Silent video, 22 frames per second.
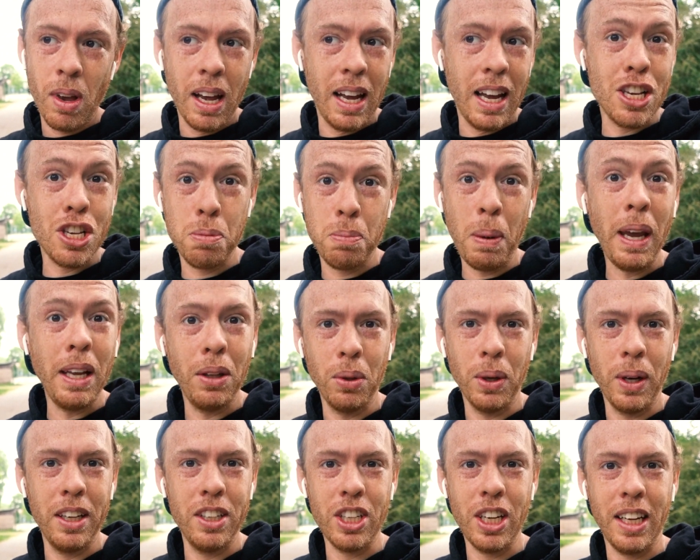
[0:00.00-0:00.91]

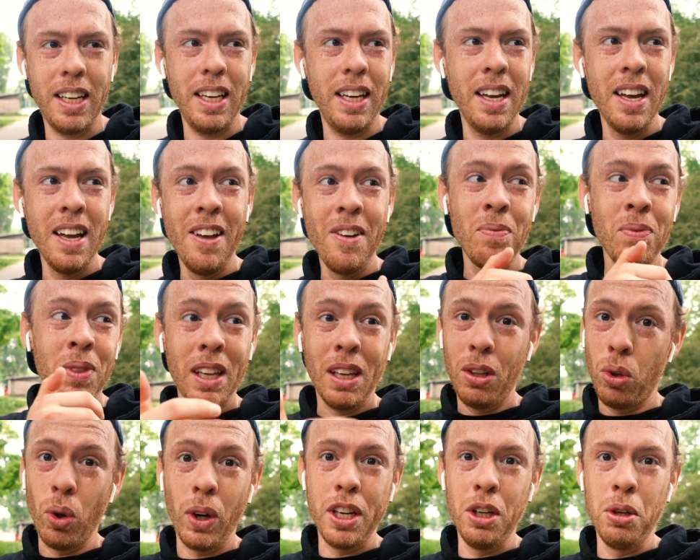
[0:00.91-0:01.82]
respeito, né? Já que
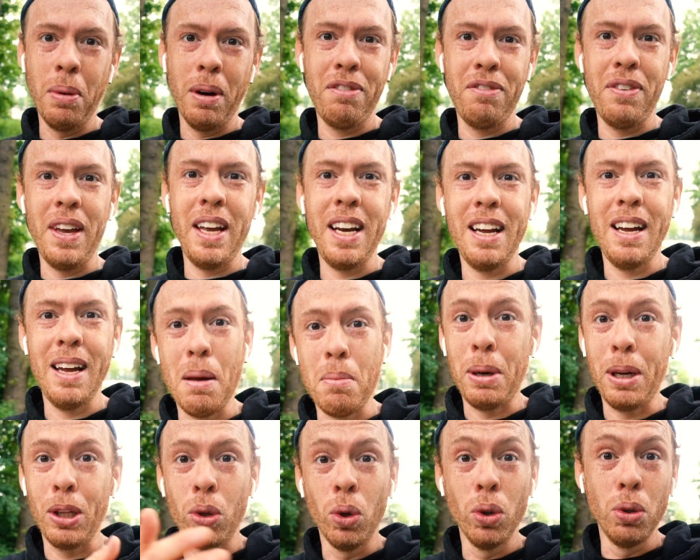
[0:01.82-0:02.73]
Estou aqui numa feira, é
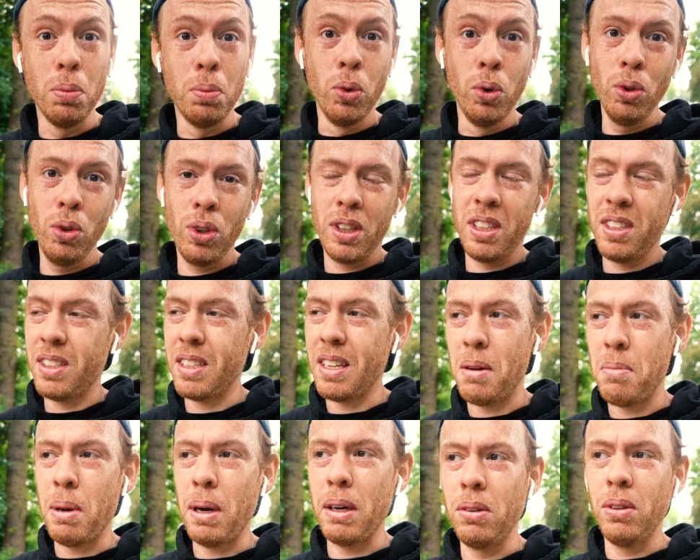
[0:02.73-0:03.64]
para todo mundo, se
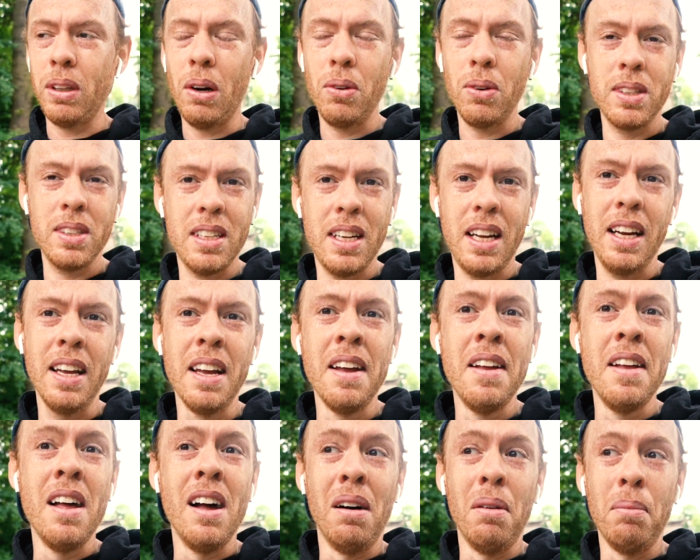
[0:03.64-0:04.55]
quiserem perguntar o que quiserem.
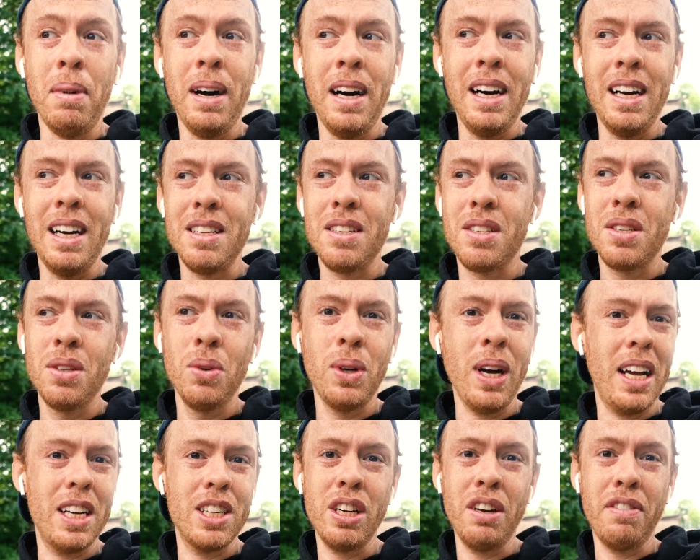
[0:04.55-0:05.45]
Mas o
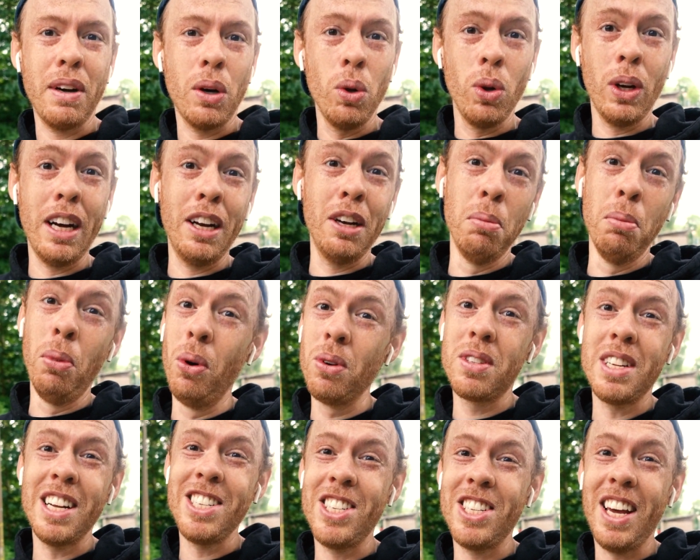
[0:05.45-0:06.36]
cara já vai colocar no
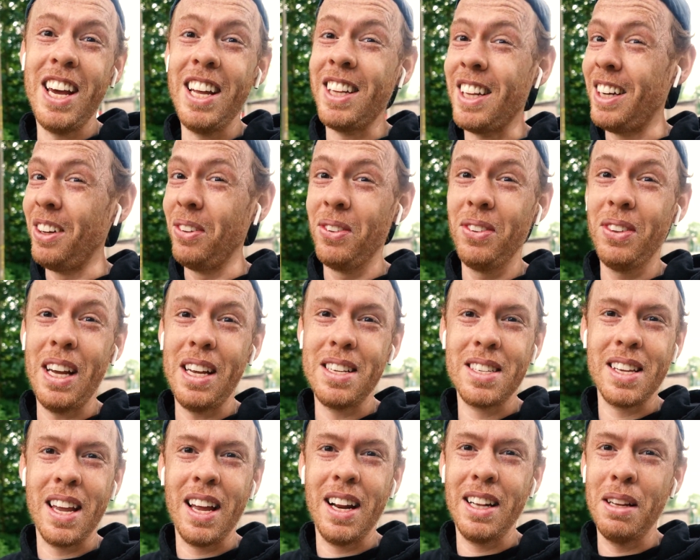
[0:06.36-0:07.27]
bolso da direita e não no da
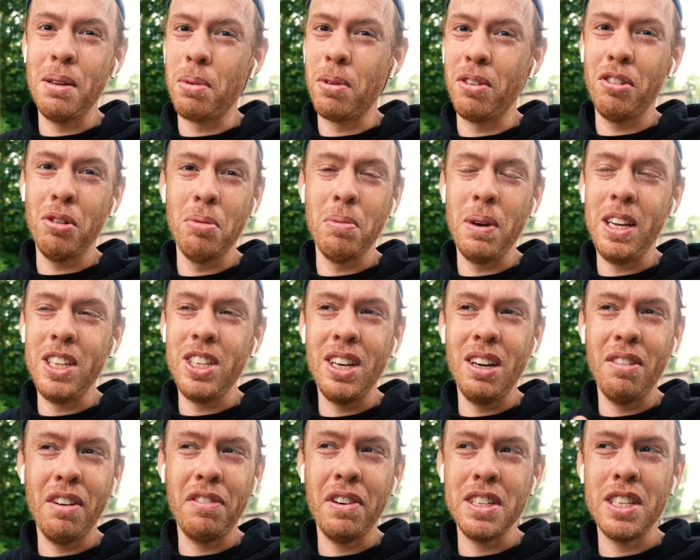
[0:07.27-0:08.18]
esquerda, provavelmente.
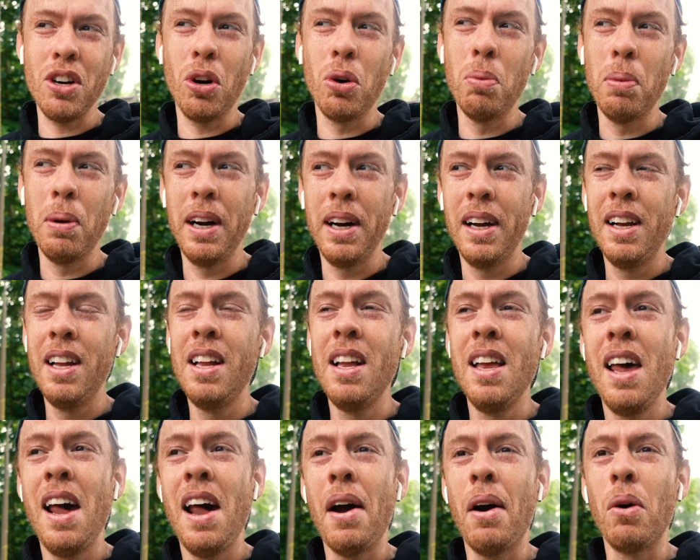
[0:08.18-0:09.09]
Ele vai fazer alguma,
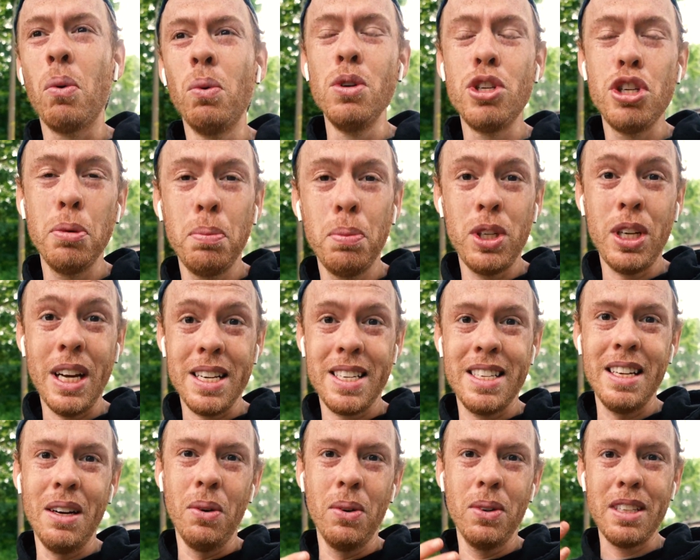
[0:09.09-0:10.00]
algum tipo de
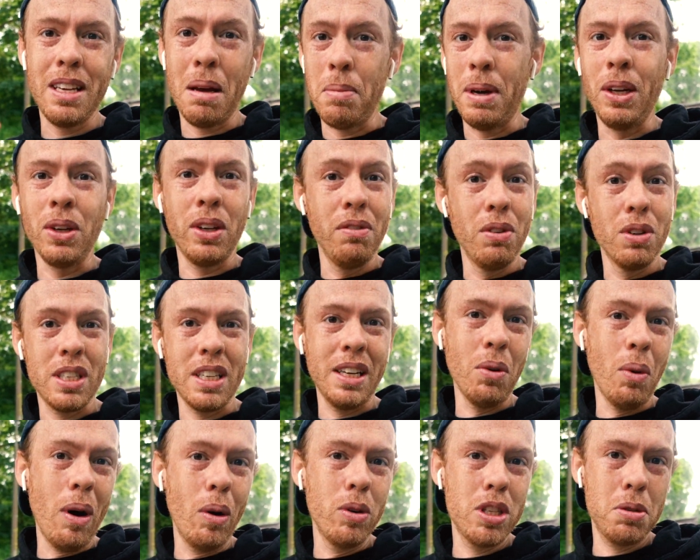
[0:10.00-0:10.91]
ação sabendo que você
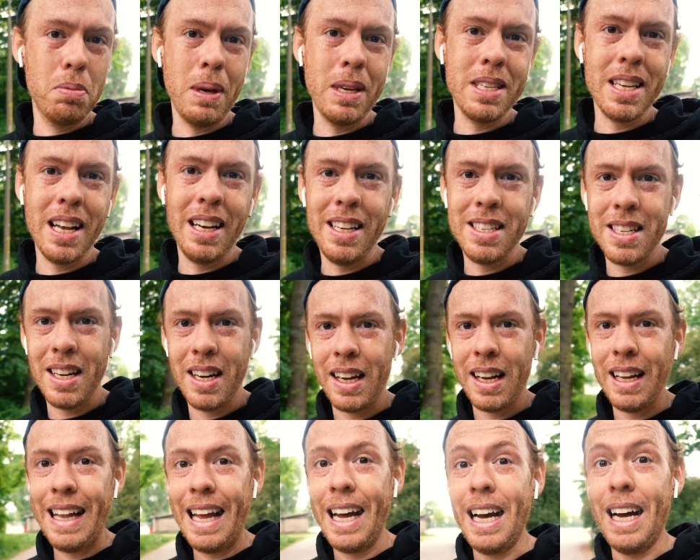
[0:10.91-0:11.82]
não é o especialista
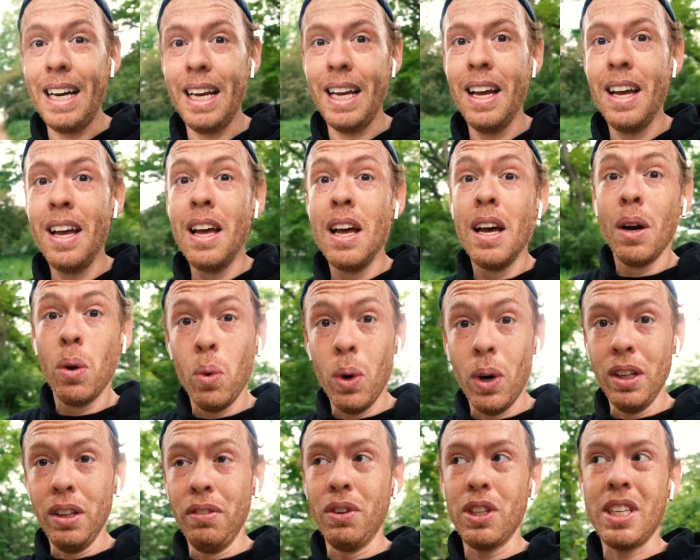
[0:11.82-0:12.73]
naquela área.
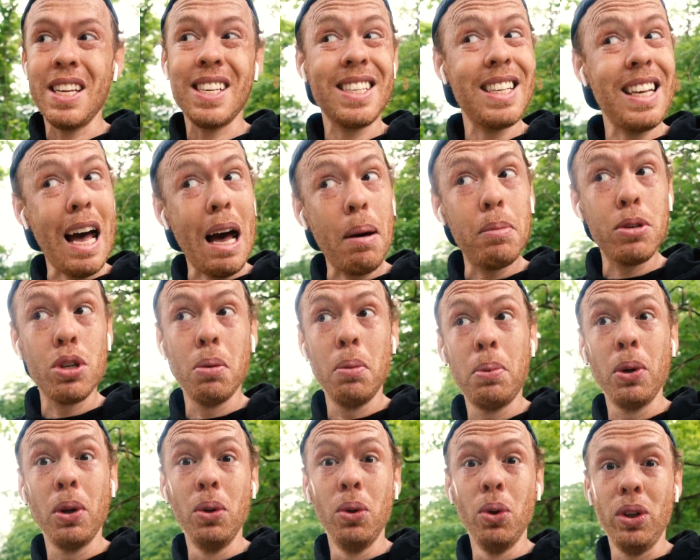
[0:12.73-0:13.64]
Quando você sabe
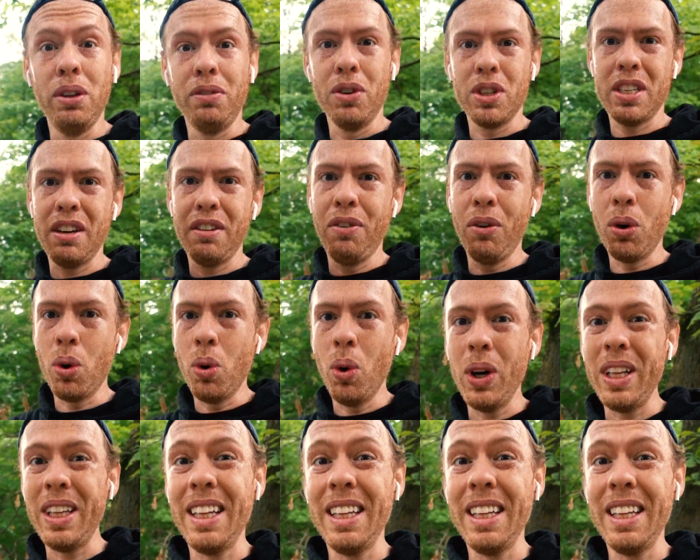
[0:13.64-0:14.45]
sobre o produto e você focou em